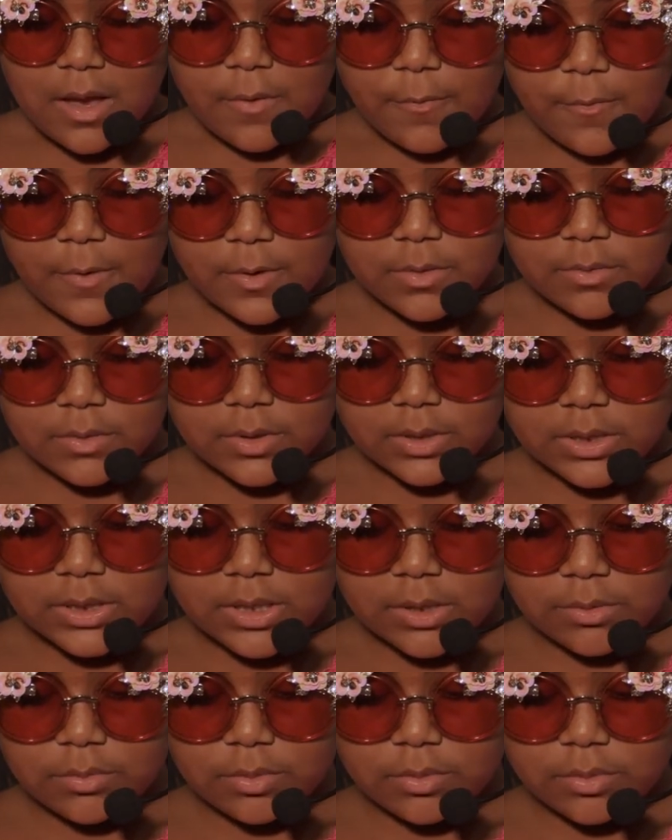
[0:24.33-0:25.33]
Quando
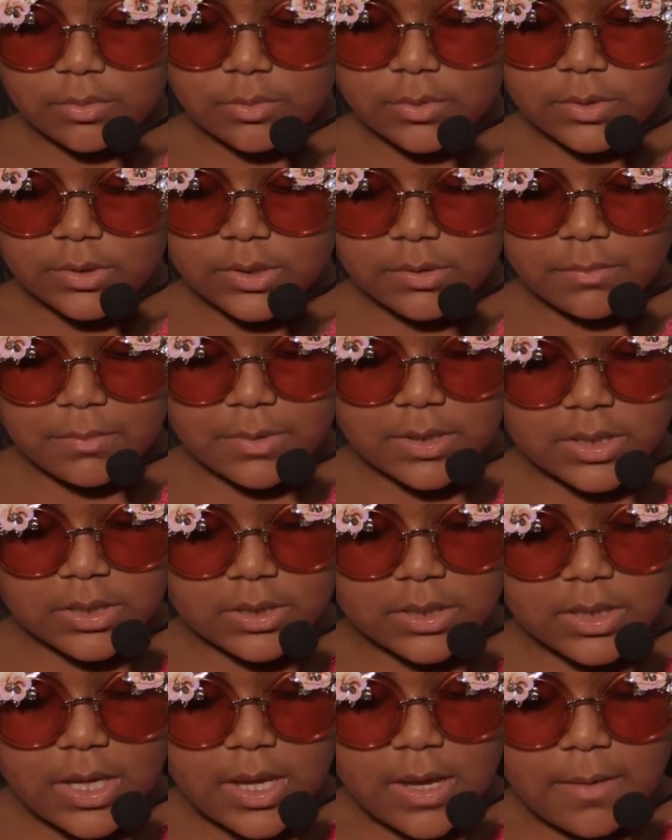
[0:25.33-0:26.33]
cresceu, tornou-se uma
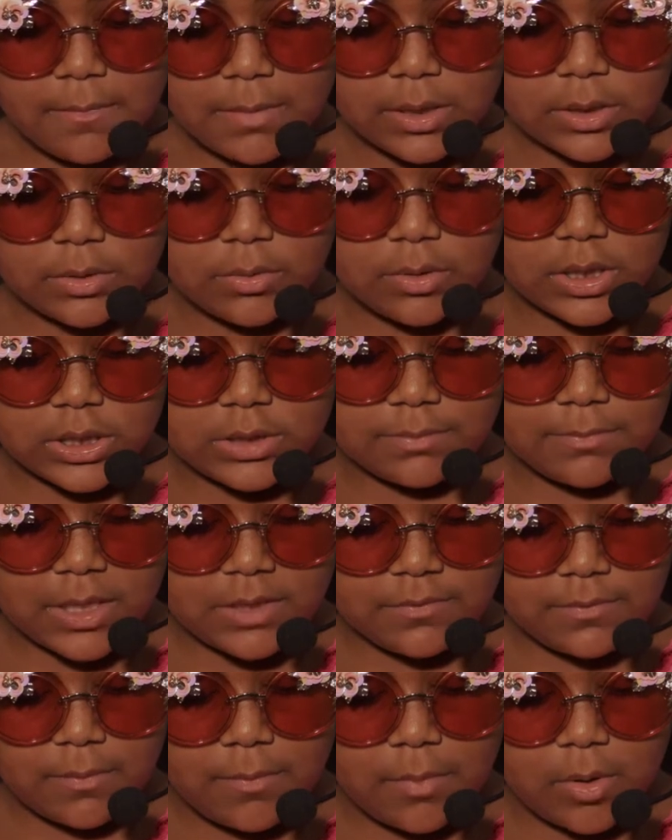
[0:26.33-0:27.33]
das pintoras
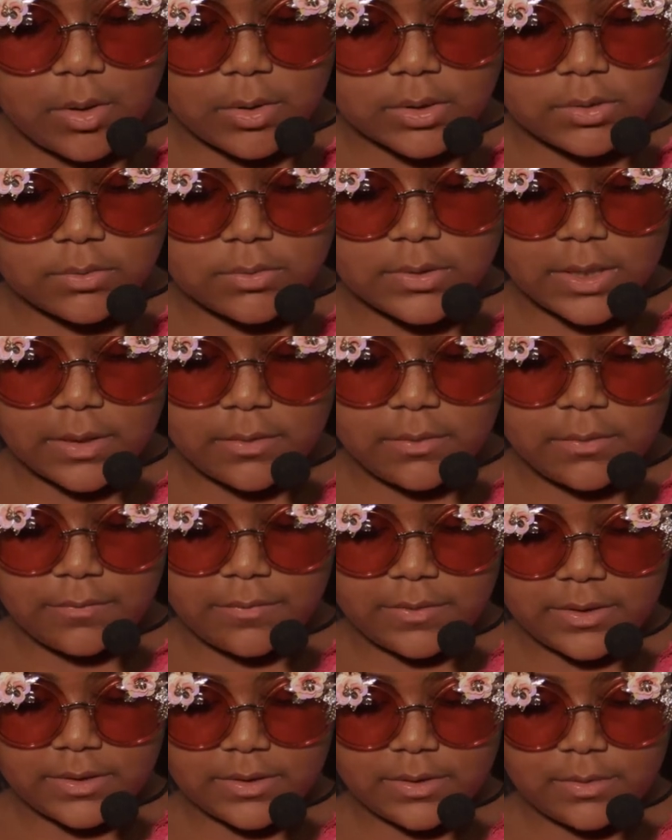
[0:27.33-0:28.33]
mais famosas do século
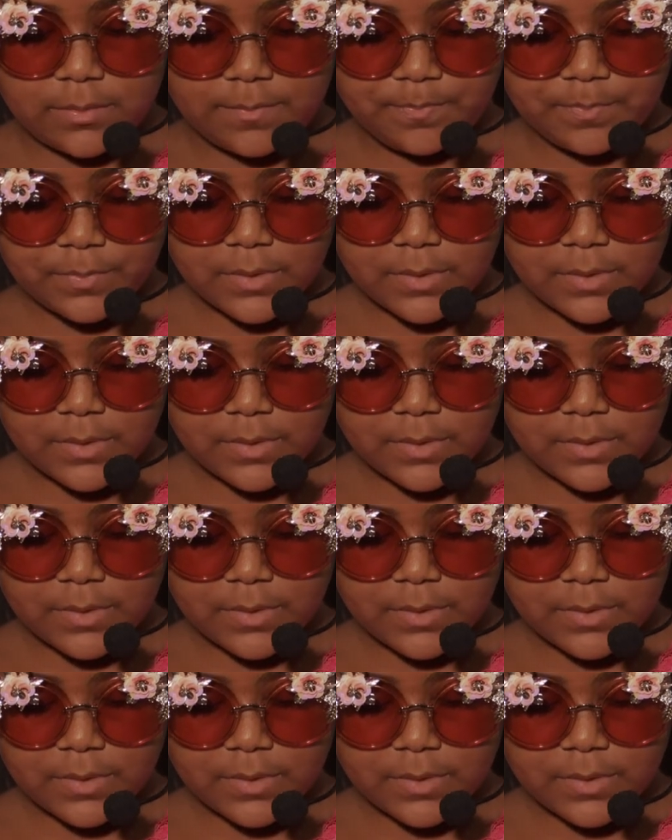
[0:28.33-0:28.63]
XX